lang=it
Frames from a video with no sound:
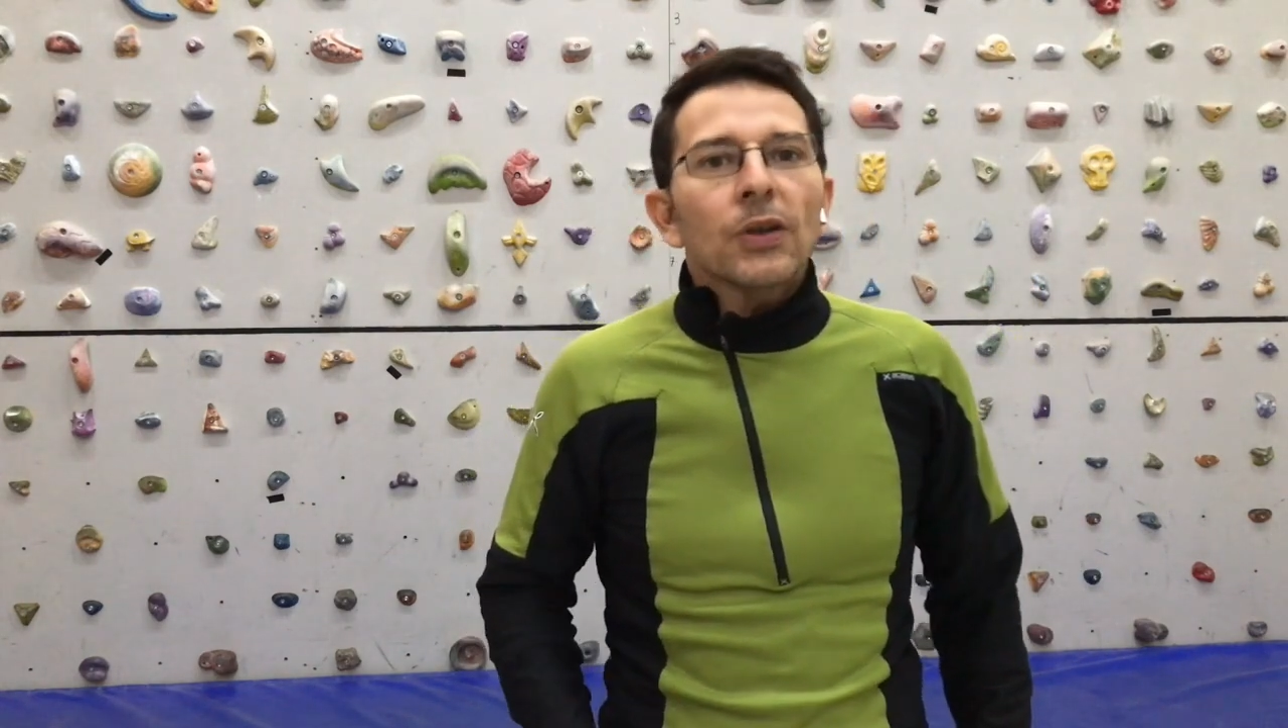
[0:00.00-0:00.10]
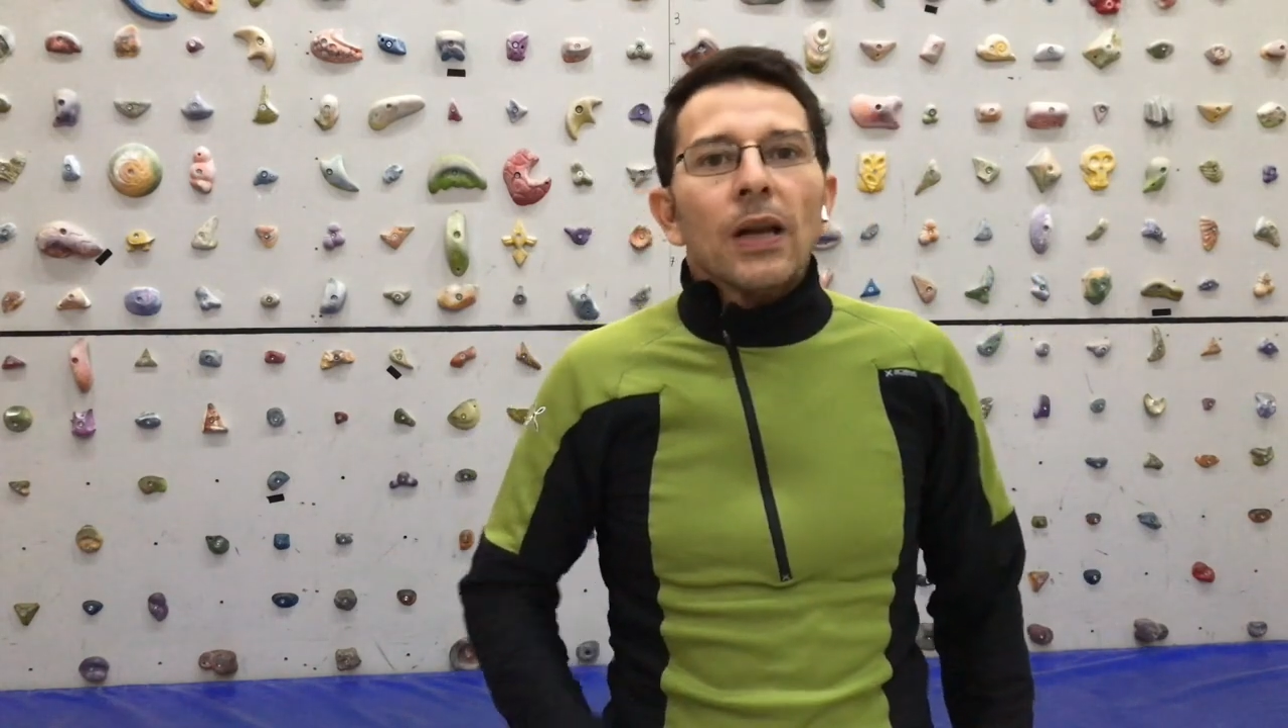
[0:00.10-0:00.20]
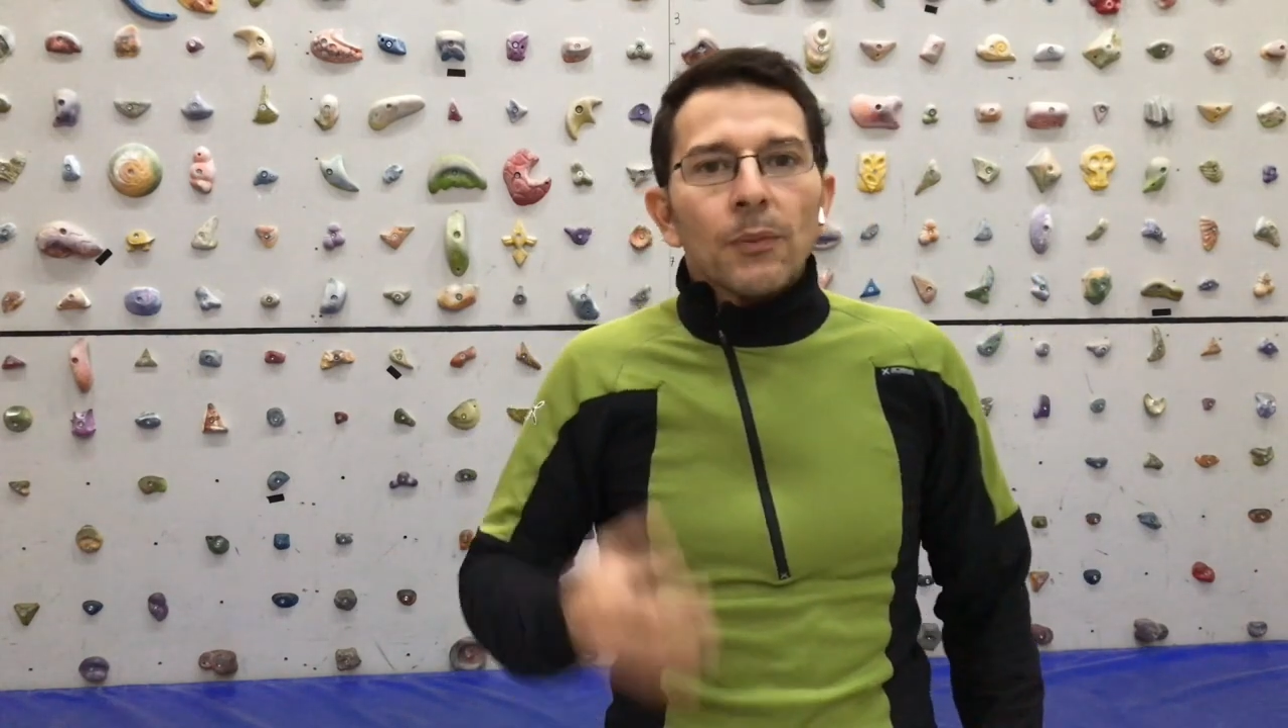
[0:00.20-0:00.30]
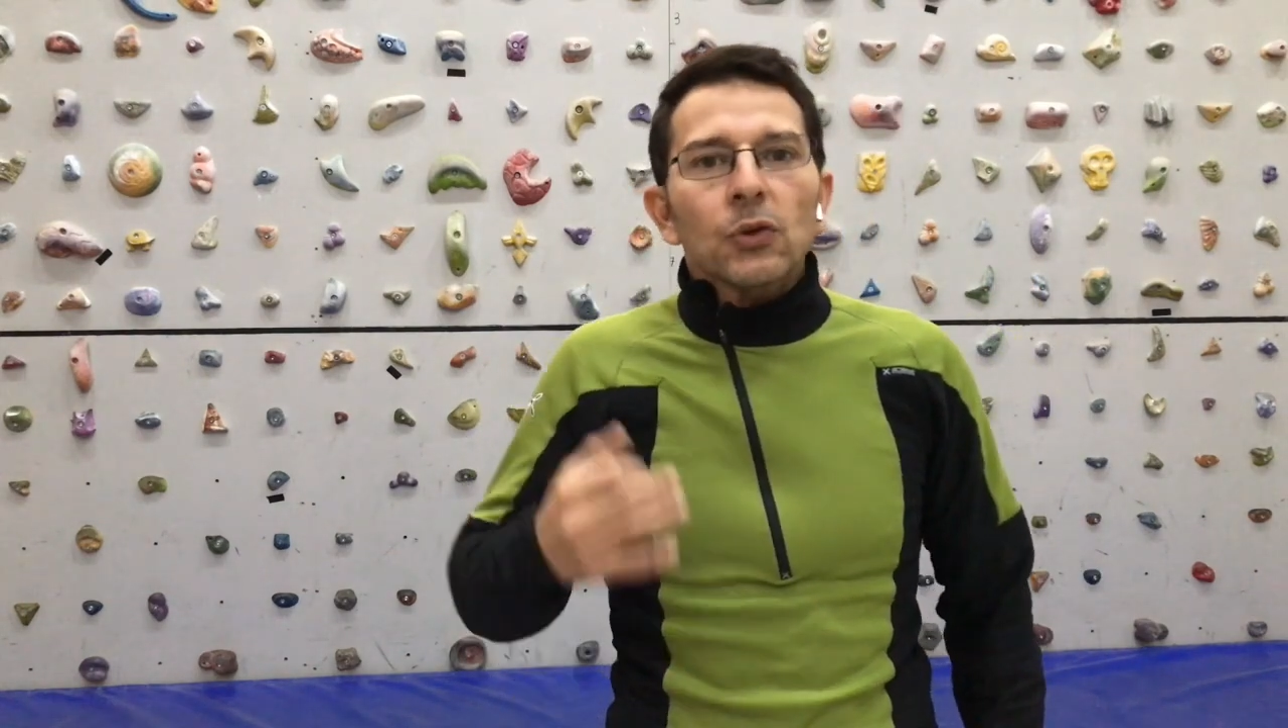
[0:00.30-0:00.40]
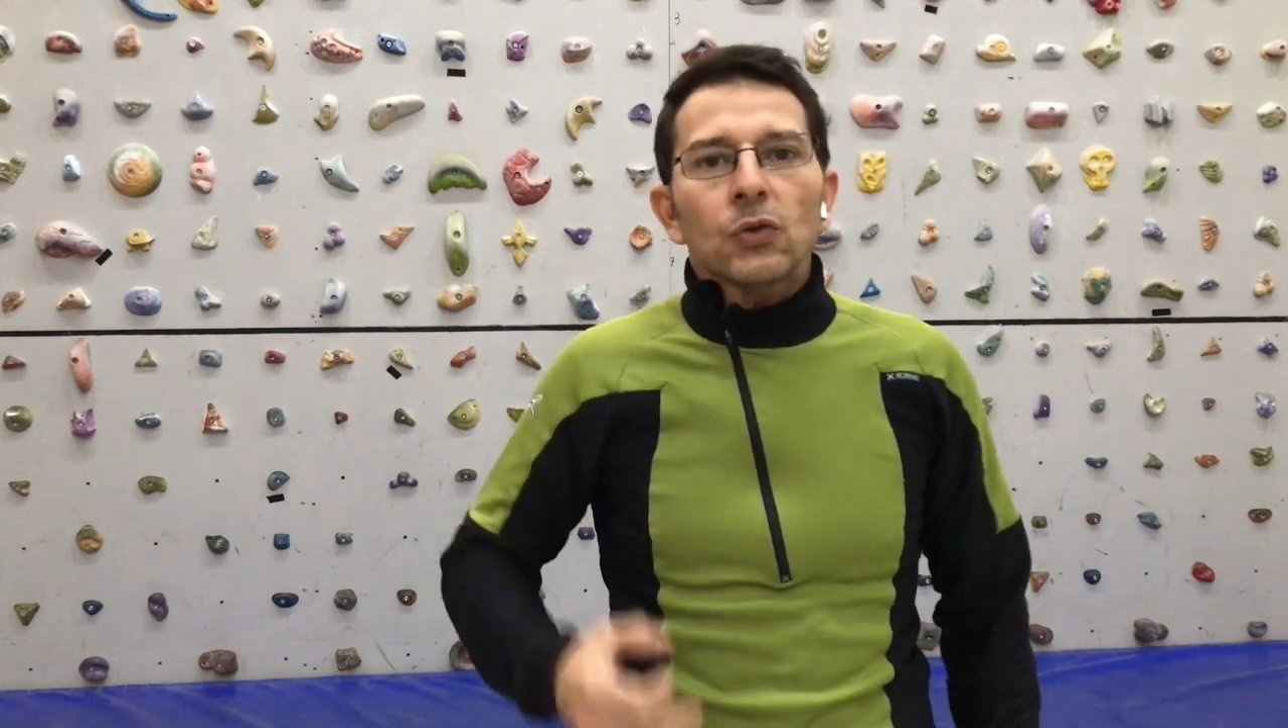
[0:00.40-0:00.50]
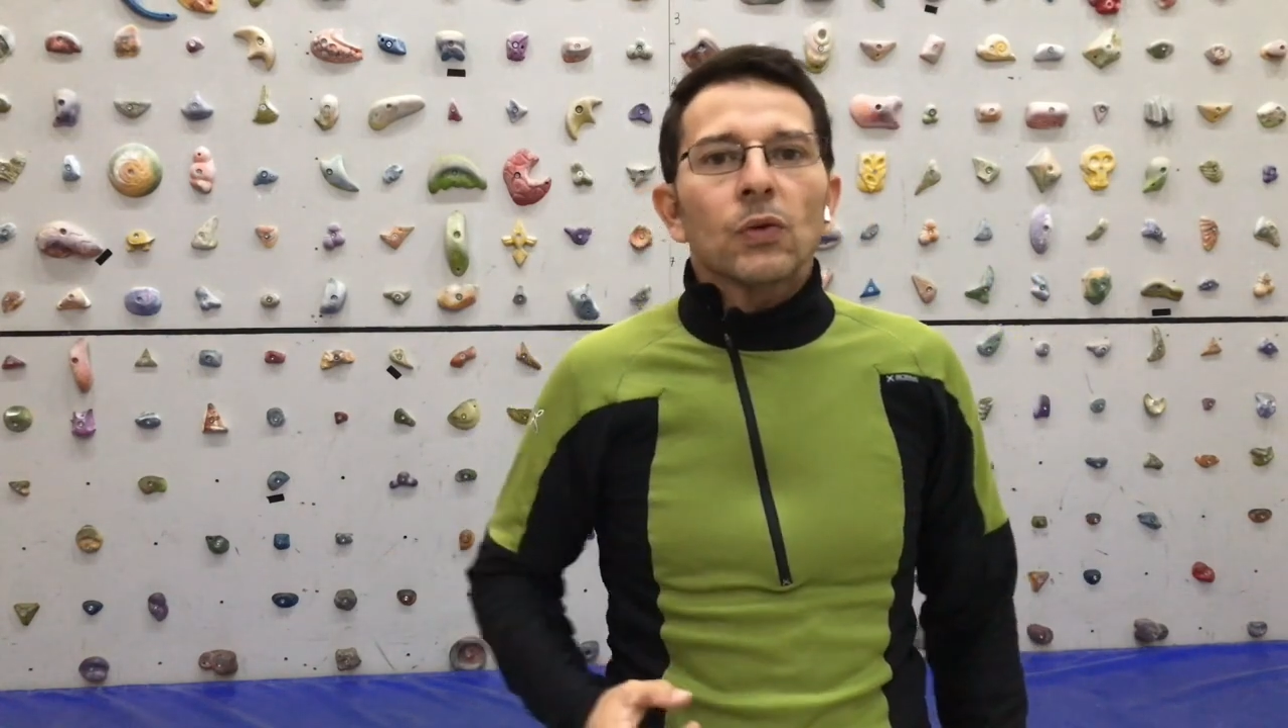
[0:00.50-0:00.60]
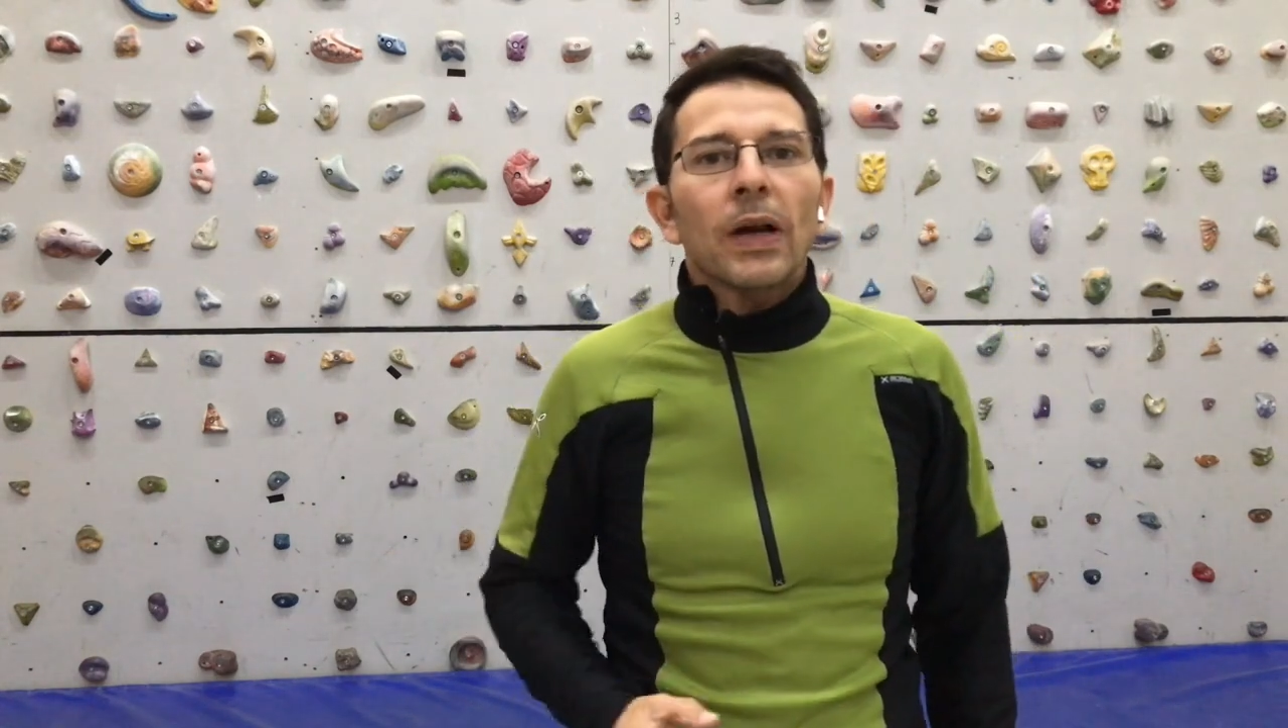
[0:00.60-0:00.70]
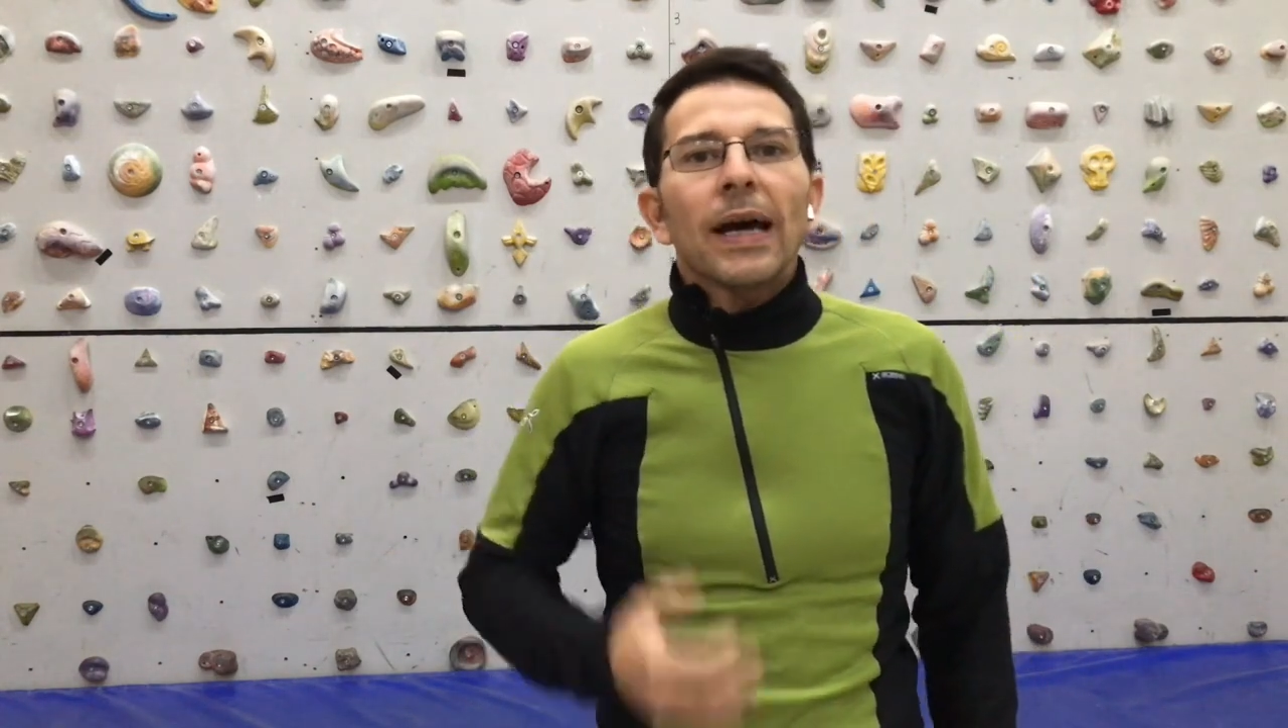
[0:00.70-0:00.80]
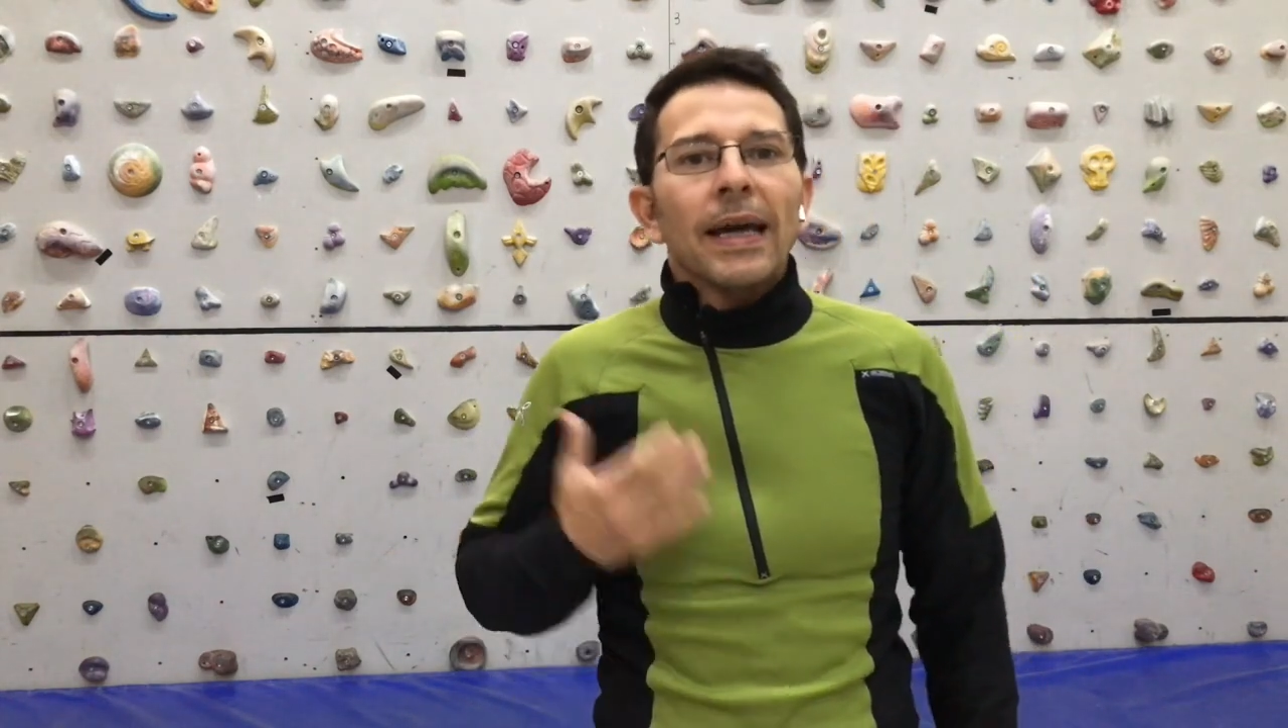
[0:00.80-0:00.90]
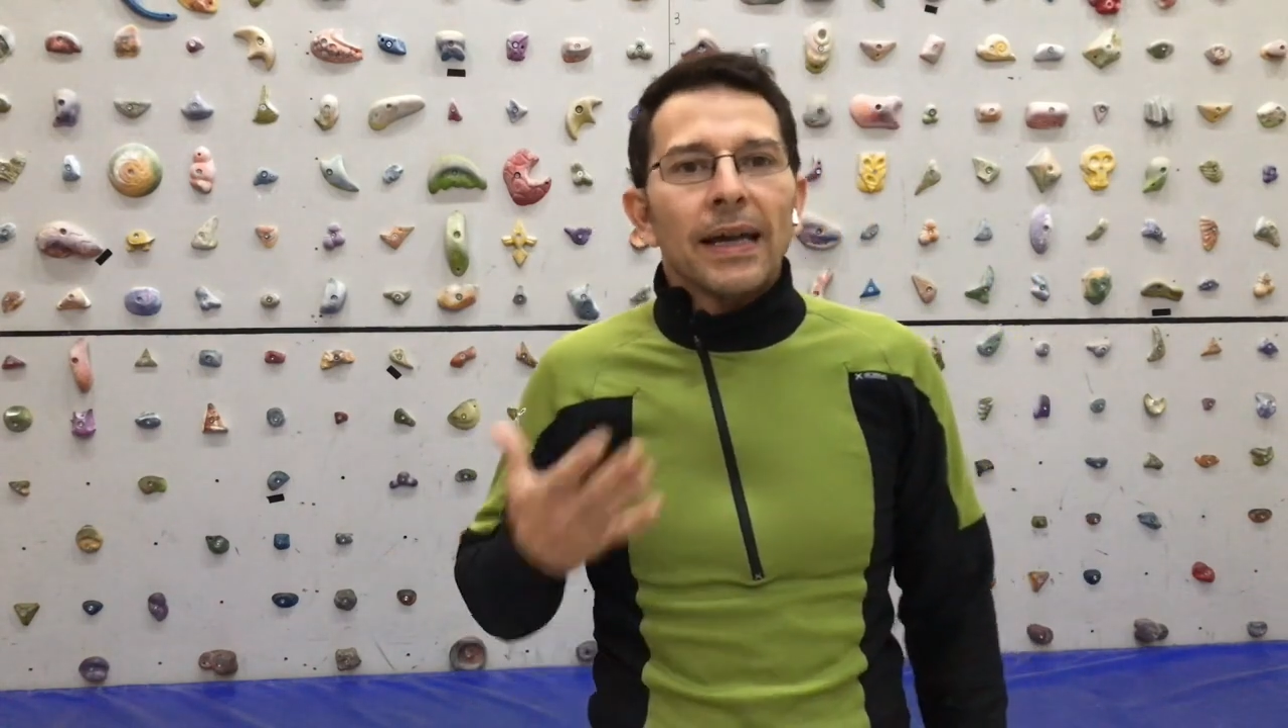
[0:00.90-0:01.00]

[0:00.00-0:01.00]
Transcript: cioè la postura